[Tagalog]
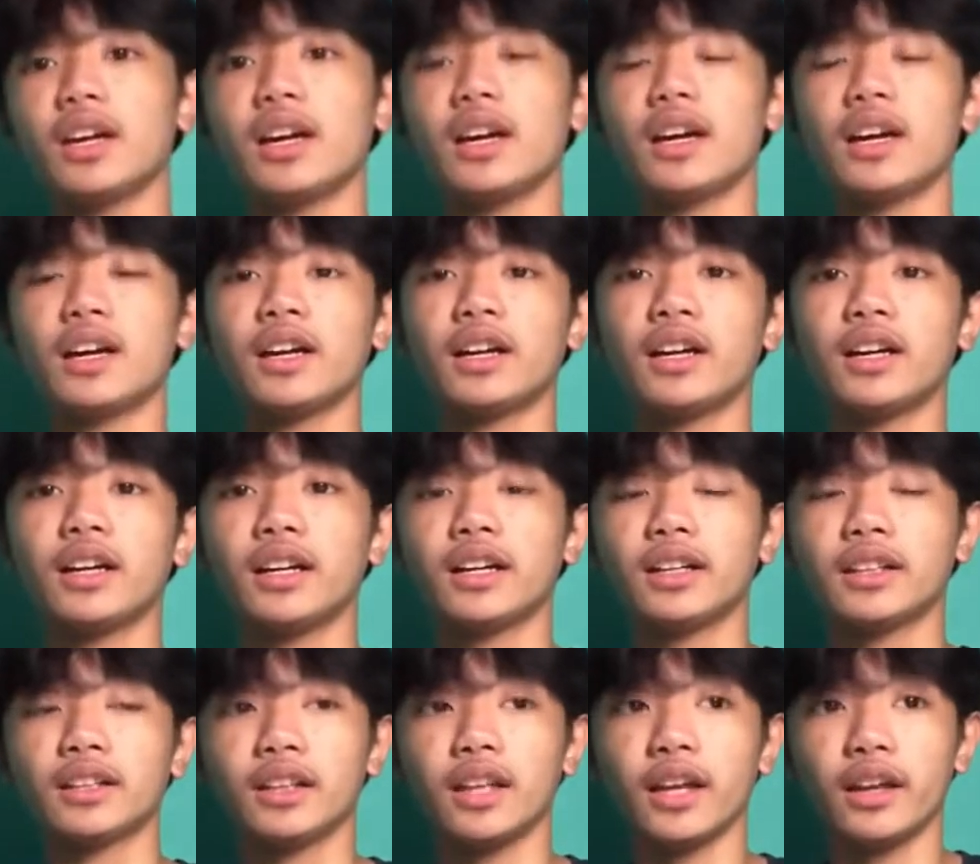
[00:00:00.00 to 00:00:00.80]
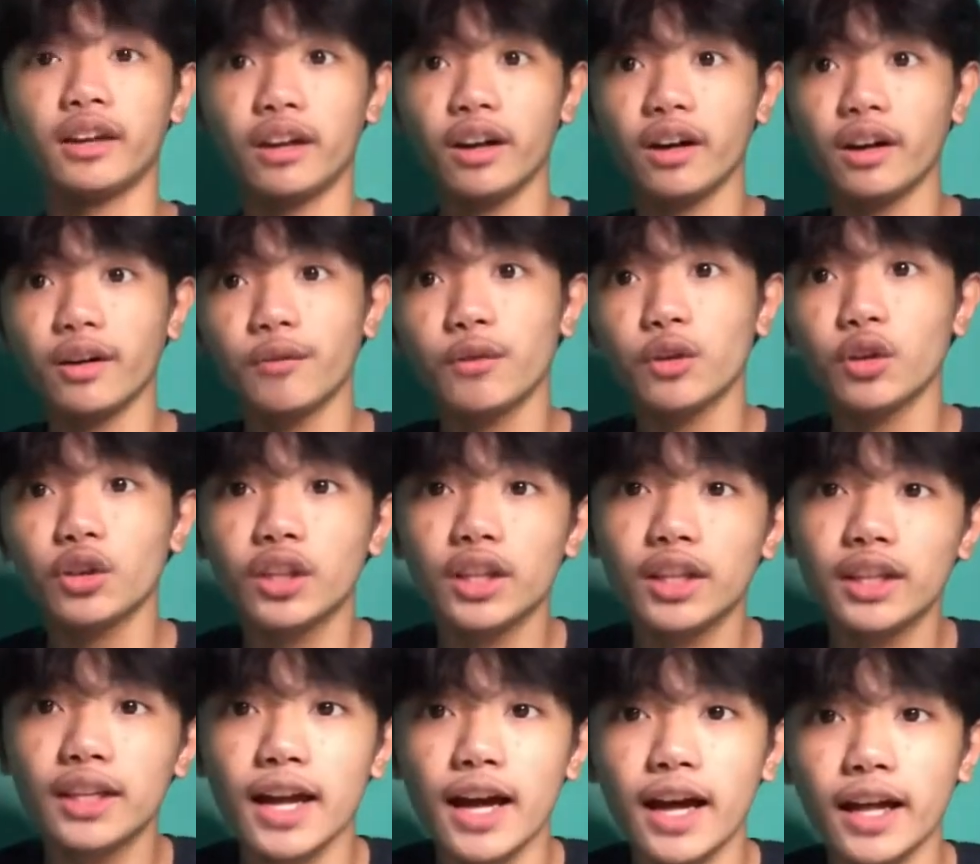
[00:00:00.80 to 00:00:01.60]
At uh, i-review
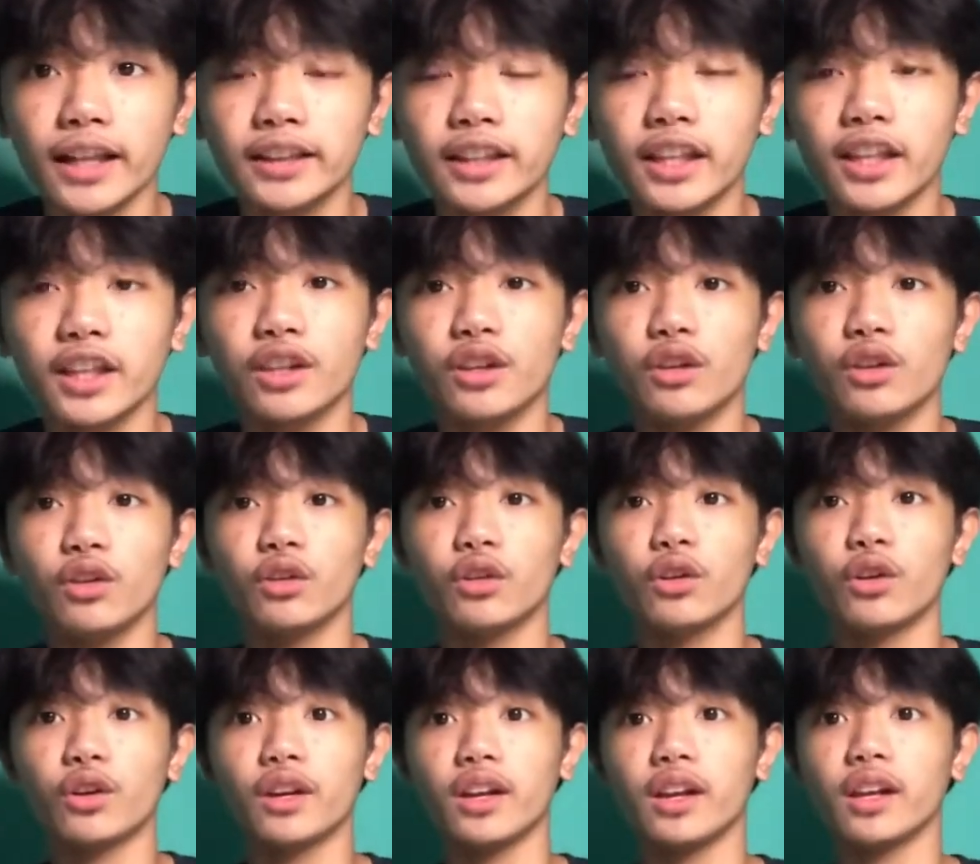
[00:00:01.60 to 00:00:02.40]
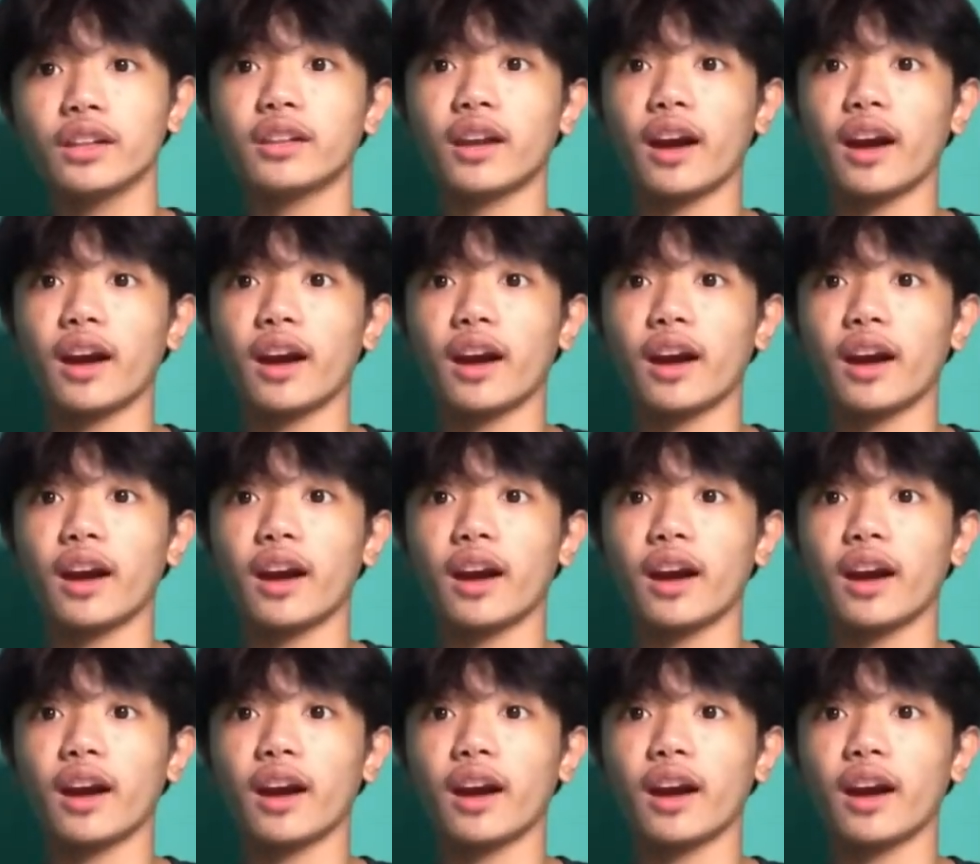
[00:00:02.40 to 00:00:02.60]
din natin yung Gorilla